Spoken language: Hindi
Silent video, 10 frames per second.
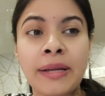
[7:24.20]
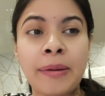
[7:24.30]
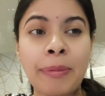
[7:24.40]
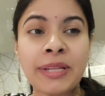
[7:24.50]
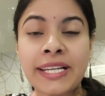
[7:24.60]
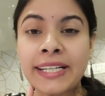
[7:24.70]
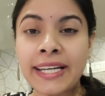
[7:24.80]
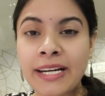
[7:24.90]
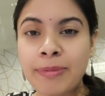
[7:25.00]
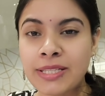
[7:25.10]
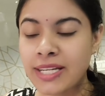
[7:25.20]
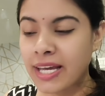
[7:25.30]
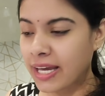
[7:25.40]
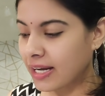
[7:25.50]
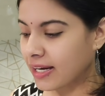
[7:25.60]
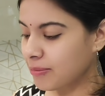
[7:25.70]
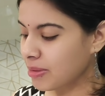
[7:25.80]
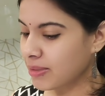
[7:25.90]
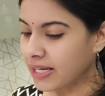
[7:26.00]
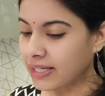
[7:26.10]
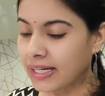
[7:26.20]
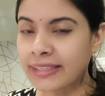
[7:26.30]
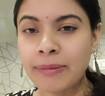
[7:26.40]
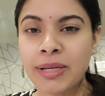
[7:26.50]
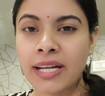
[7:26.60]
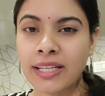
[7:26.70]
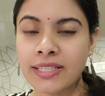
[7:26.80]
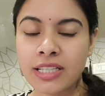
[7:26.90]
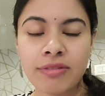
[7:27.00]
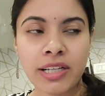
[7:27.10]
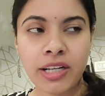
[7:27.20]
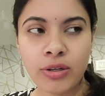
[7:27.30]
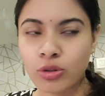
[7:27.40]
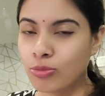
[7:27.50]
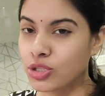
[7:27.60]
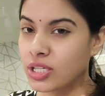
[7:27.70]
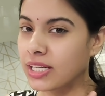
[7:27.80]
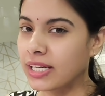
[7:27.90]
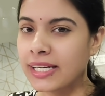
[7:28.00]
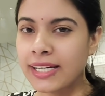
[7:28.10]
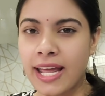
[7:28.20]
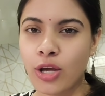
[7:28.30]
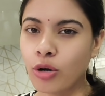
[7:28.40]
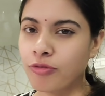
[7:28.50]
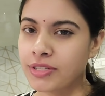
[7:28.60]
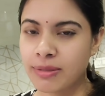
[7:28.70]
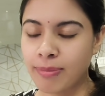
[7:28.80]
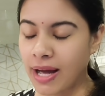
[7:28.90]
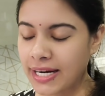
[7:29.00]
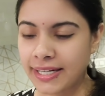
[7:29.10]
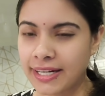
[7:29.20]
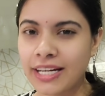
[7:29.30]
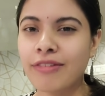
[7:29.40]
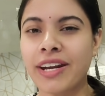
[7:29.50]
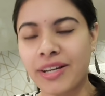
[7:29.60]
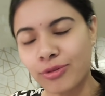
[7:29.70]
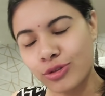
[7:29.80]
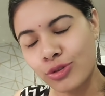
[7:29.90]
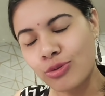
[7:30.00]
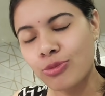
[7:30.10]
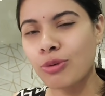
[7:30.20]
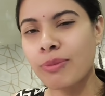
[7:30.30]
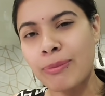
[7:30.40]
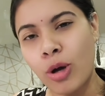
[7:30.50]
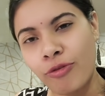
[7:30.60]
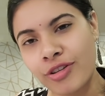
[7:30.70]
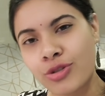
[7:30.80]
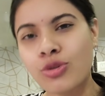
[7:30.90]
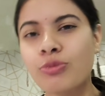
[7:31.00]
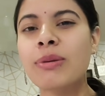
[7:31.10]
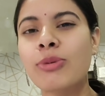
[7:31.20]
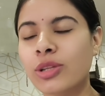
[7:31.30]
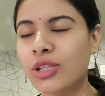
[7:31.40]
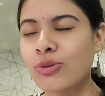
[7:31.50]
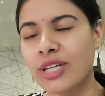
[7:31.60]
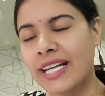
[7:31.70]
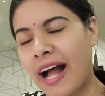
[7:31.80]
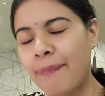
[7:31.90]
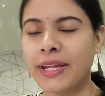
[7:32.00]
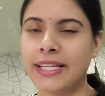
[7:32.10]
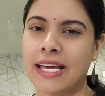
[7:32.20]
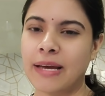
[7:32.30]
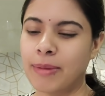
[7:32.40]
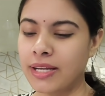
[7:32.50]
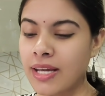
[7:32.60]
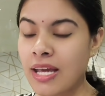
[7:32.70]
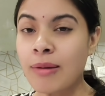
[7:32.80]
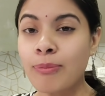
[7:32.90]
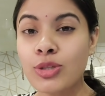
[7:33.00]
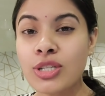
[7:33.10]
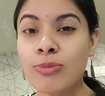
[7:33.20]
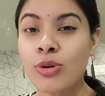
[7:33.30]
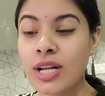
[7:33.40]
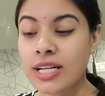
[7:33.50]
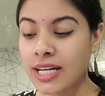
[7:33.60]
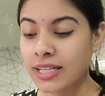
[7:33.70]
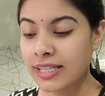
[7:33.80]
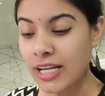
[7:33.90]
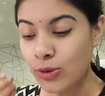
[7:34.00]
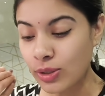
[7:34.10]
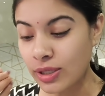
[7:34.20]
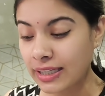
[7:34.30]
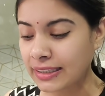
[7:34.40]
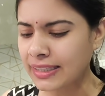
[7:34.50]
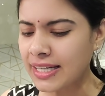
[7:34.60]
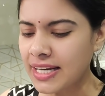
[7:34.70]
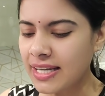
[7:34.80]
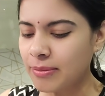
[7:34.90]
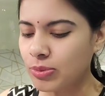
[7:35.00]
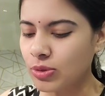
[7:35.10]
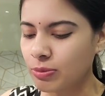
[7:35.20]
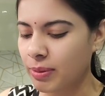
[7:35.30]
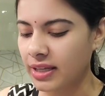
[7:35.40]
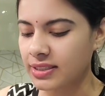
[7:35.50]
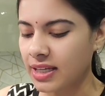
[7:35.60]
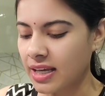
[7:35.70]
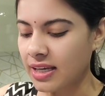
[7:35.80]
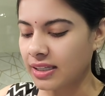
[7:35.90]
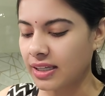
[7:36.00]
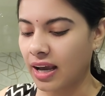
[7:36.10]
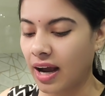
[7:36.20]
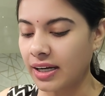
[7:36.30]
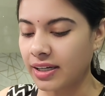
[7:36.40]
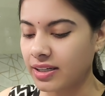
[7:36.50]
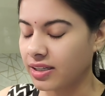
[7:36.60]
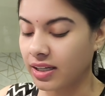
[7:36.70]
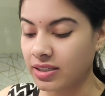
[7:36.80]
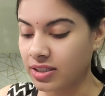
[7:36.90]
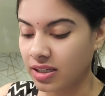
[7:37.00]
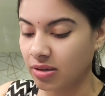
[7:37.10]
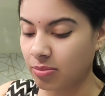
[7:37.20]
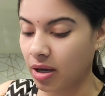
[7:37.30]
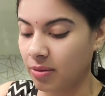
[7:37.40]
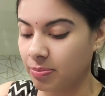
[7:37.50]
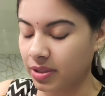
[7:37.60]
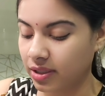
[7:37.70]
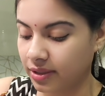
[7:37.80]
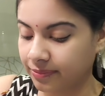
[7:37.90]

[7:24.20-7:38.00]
अभी देखिए डेढ़ बज गया है अगर मैं अभी एक घंटा भी खाना सर्व ना करूं तो मुझे लग नहीं रहा ये ऑफिस से बाहर निकलने वाले हैं उस रूम को मैं अब ऑफिस रूम ही बोलती हूँ उसका नाम दे दिया है मैंने मुझे भूख लग जाती है इनको लगती नहीं है भूख प्यास क्या डेडिकेशन है बाप रे